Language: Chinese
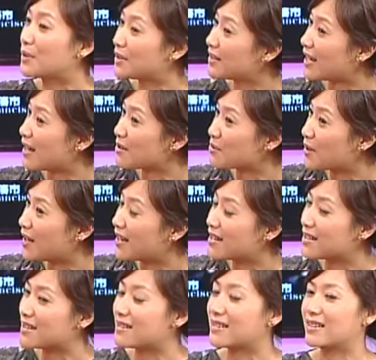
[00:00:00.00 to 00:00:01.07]
的打算
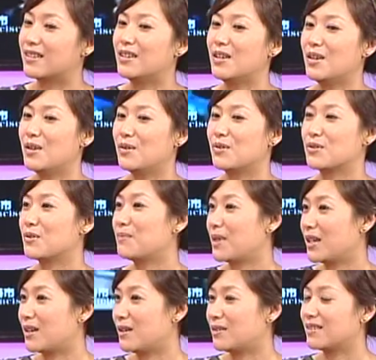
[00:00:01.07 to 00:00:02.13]
啊这些。我说
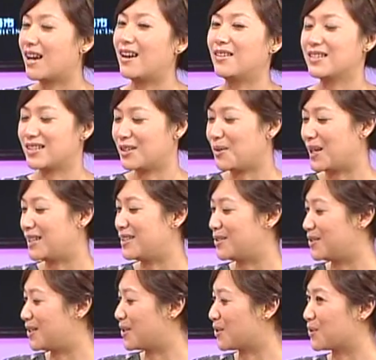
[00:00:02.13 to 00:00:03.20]
没有，好，这个话题
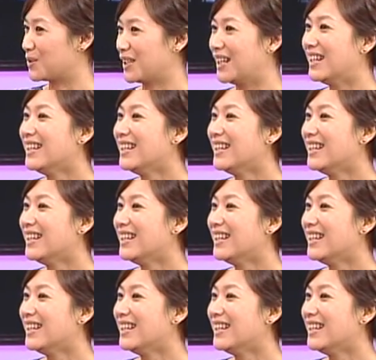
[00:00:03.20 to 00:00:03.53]
就结束了，